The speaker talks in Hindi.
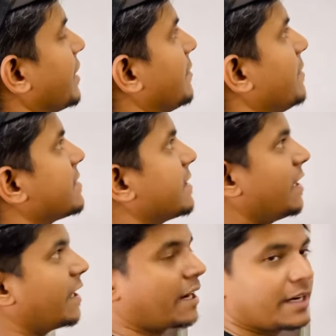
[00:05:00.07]
टेन मिनट्स के
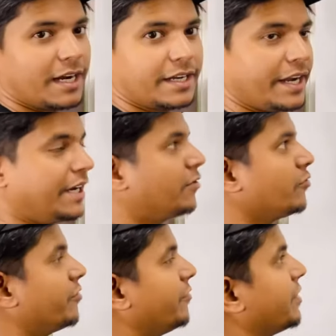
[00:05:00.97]
लिए रखना टेन
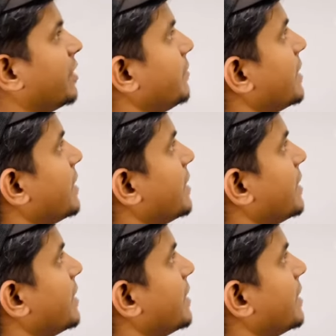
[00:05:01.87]
टू फिफ्टीन